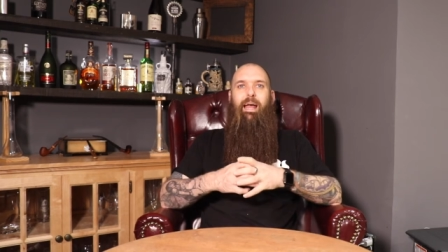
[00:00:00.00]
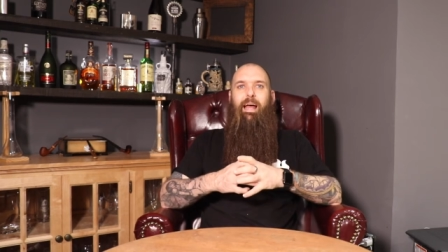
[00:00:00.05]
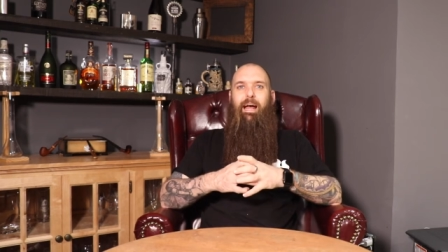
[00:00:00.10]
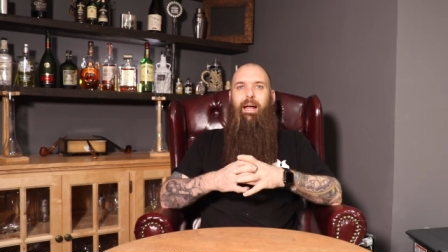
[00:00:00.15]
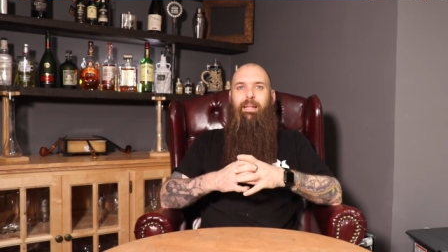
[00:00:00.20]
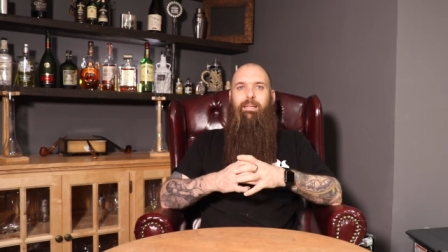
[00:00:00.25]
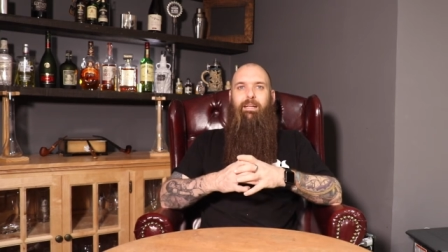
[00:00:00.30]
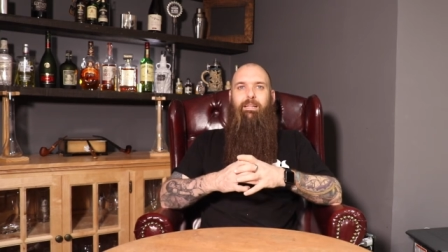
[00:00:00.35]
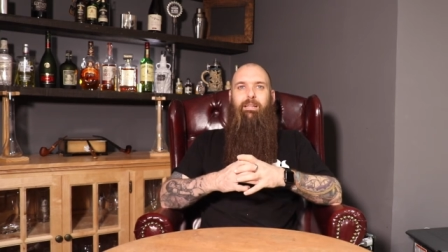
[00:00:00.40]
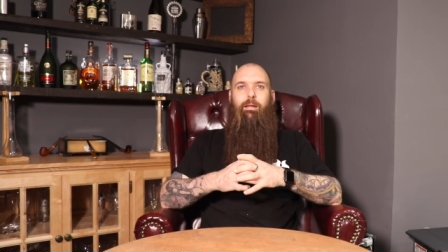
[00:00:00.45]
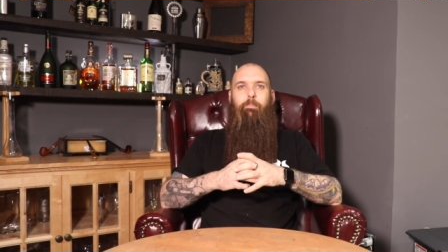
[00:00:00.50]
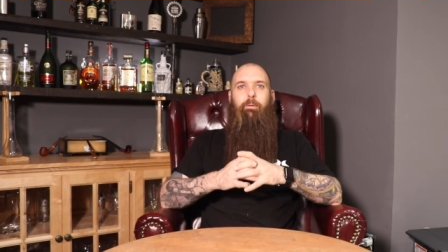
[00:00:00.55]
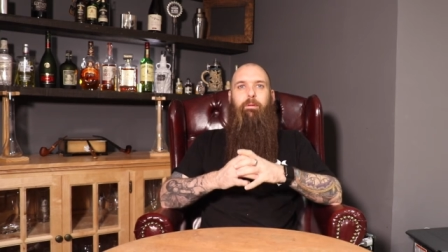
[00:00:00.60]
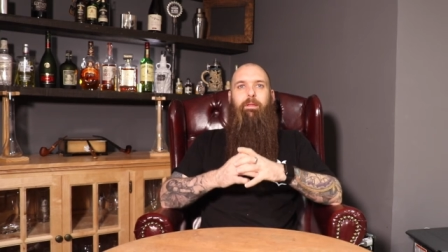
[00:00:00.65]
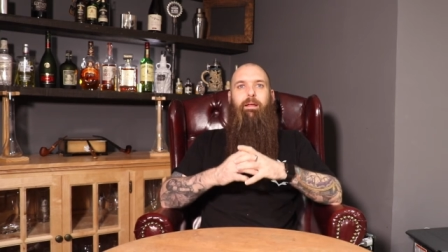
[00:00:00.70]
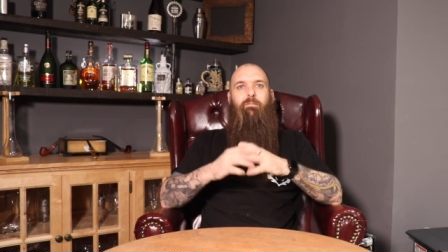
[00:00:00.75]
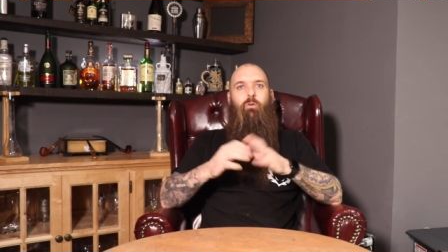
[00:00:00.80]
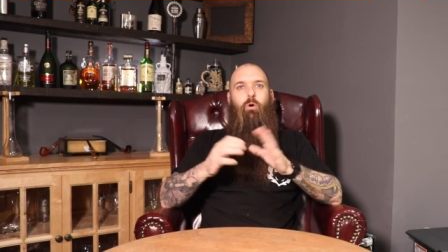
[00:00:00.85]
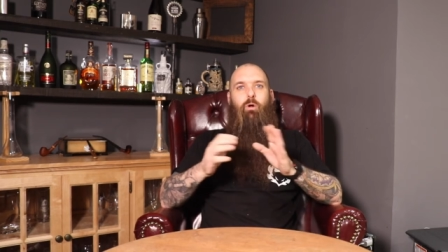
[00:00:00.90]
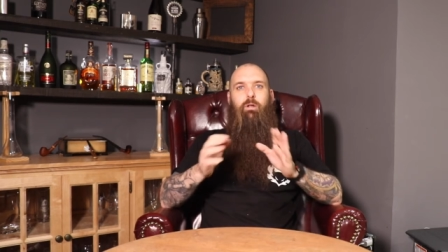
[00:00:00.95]
Attendez pas
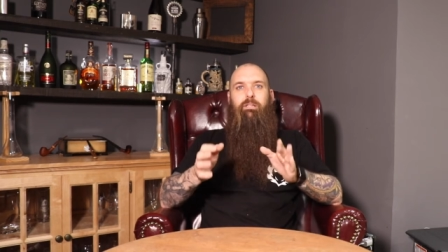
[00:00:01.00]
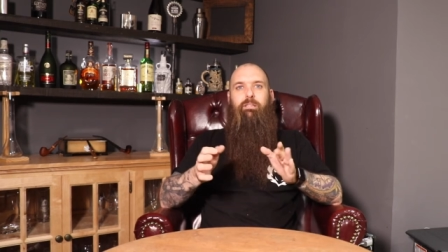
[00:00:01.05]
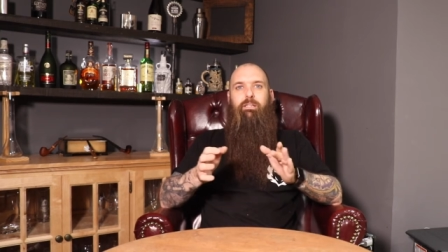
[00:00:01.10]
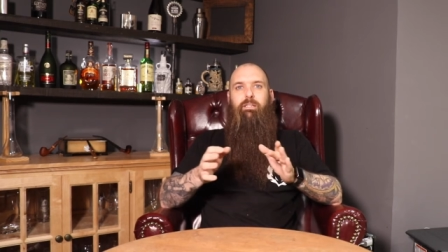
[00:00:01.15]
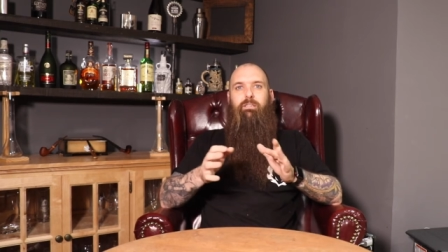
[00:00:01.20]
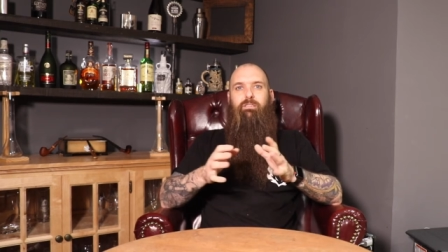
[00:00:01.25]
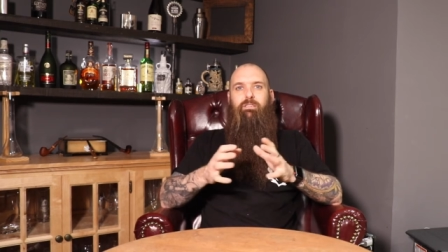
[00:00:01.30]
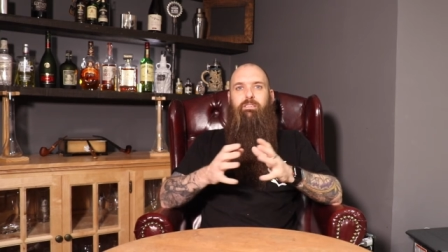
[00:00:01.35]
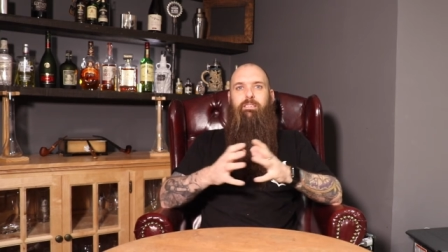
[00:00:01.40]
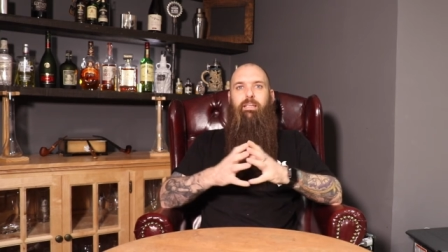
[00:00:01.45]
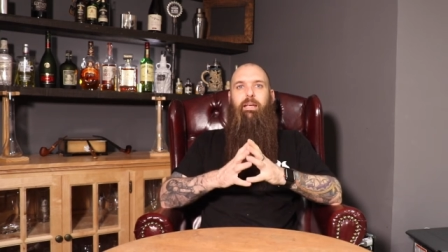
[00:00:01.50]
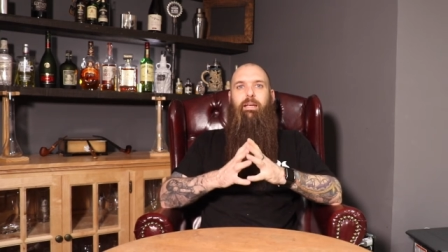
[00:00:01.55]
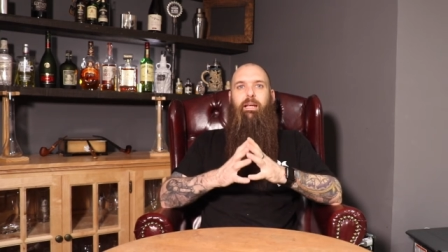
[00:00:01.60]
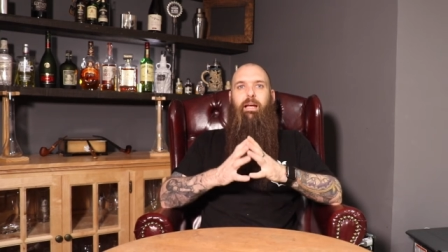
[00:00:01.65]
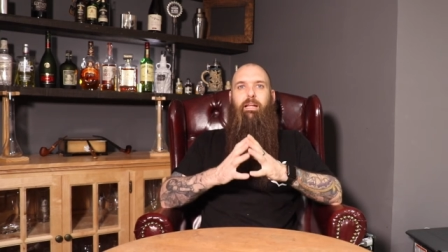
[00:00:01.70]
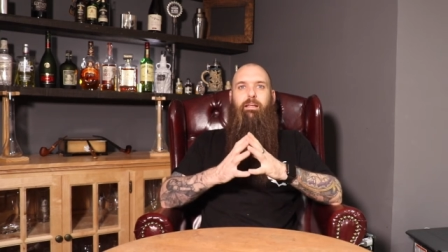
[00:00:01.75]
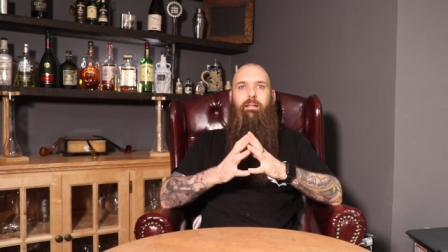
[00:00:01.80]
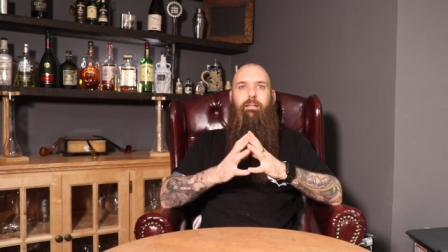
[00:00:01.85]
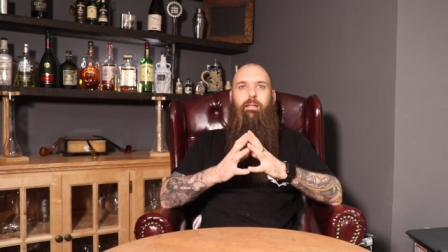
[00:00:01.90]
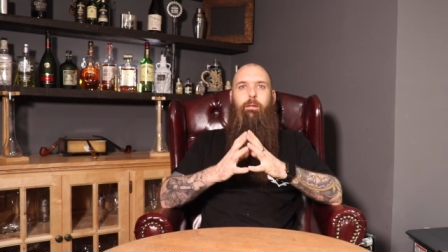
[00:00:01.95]
d'avoir l'idée du siècle,
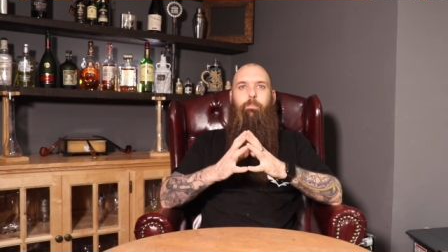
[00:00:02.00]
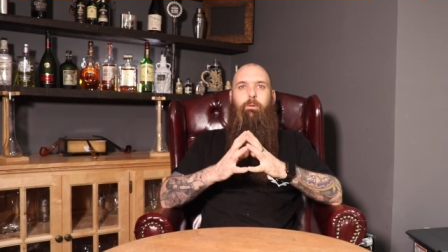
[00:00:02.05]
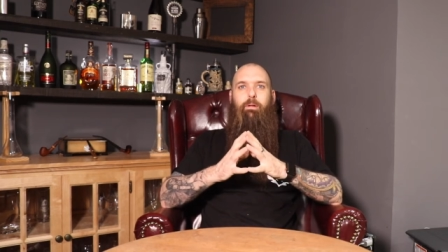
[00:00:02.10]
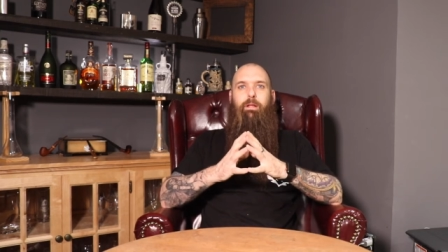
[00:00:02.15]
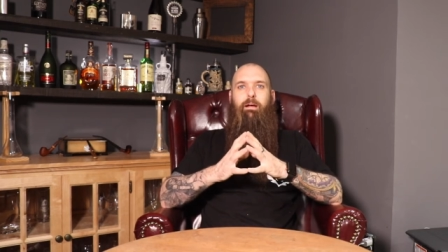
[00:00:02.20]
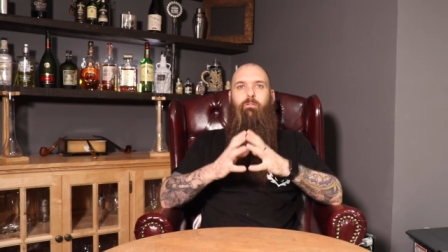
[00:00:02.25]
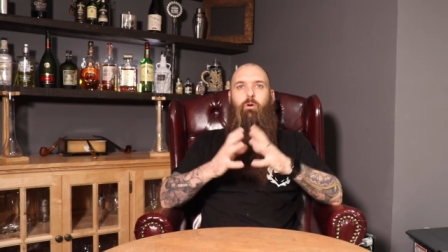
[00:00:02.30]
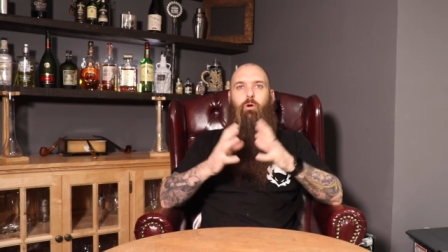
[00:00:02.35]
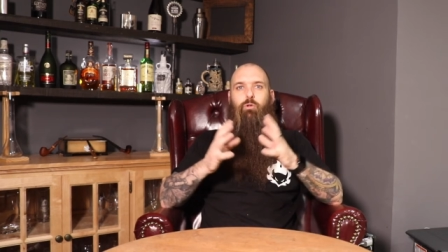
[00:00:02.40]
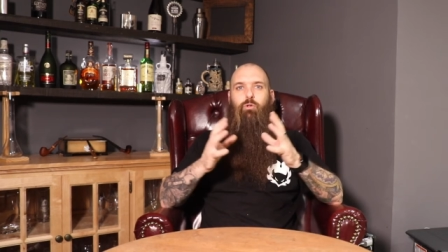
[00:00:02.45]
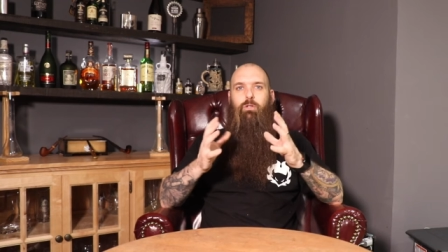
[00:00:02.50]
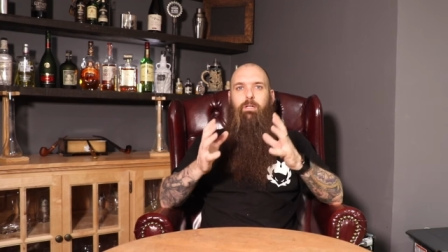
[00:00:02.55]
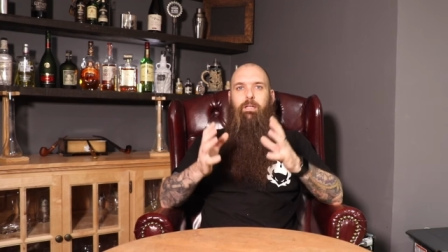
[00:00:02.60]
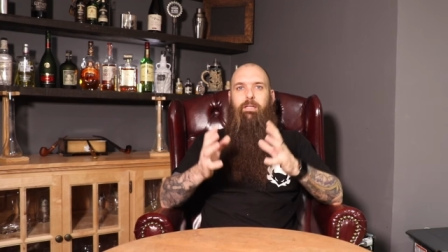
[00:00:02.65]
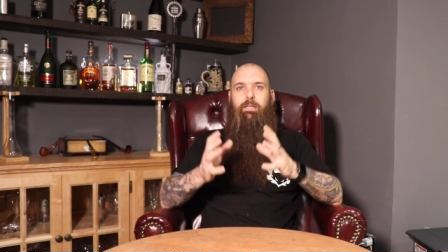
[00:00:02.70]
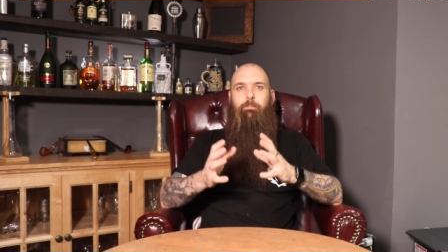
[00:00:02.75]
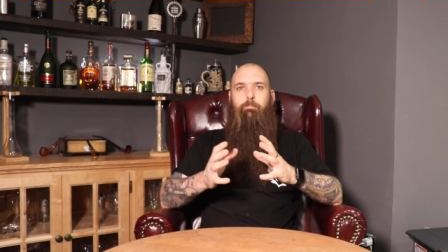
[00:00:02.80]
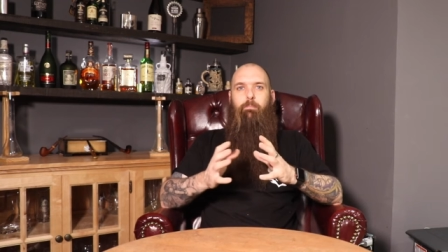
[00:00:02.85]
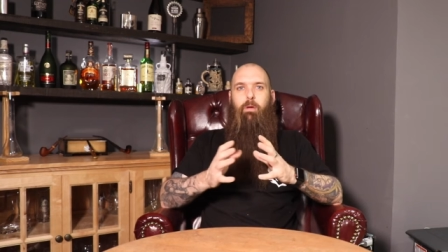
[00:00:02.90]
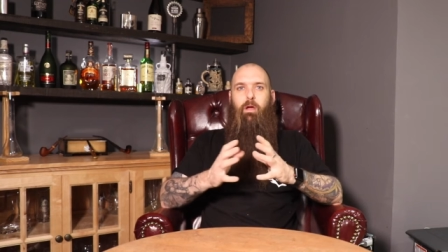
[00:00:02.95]
attendez pas d'avoir tout
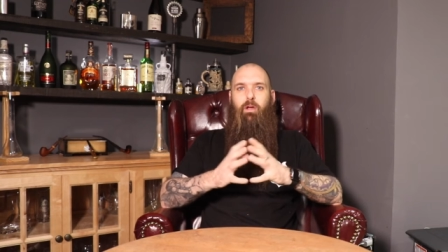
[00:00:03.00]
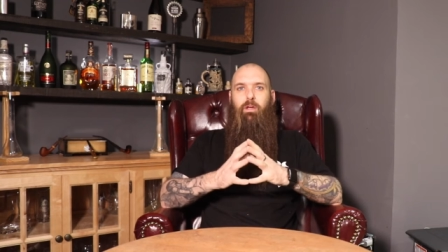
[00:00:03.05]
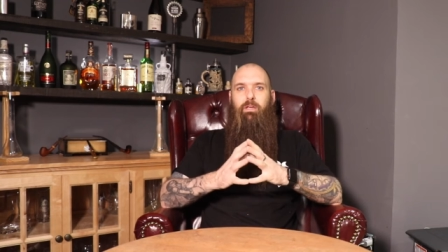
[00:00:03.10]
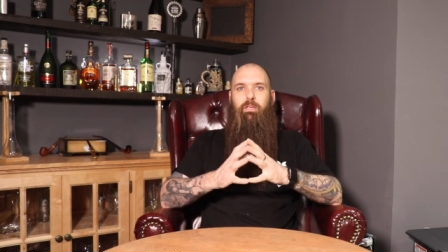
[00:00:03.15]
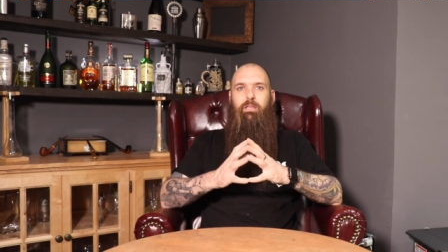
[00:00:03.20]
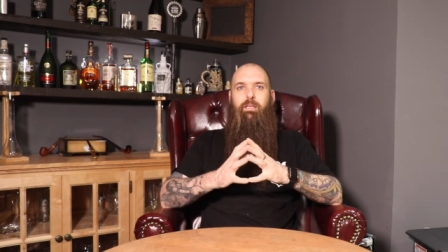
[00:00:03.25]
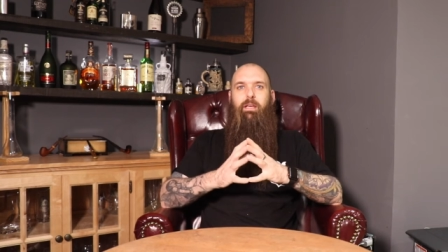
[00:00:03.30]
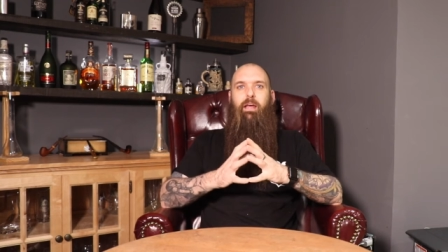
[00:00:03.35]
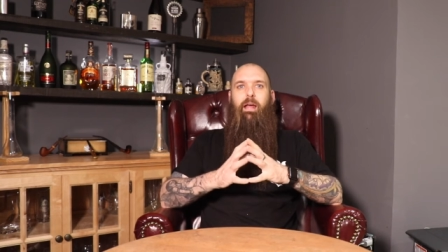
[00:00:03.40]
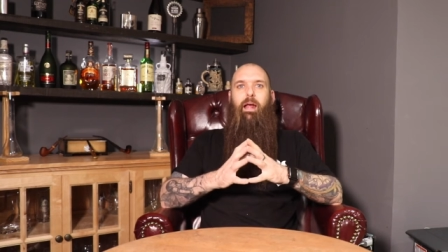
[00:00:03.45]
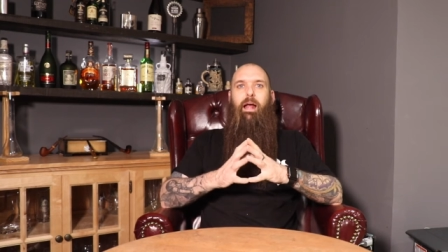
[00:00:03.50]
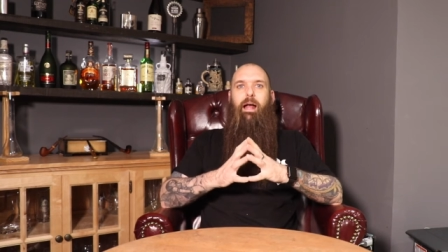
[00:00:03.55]
l'équipement requis,